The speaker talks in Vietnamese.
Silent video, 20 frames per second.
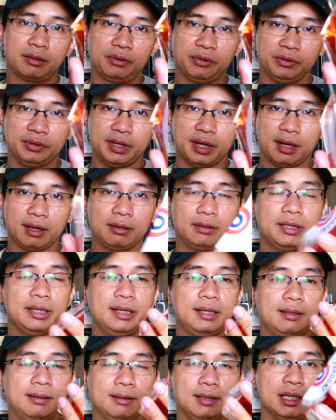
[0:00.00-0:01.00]
của nhà
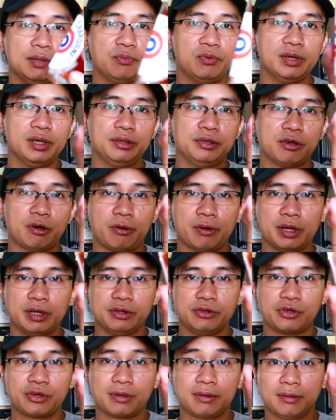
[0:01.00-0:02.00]
Etat Libre d'Orange,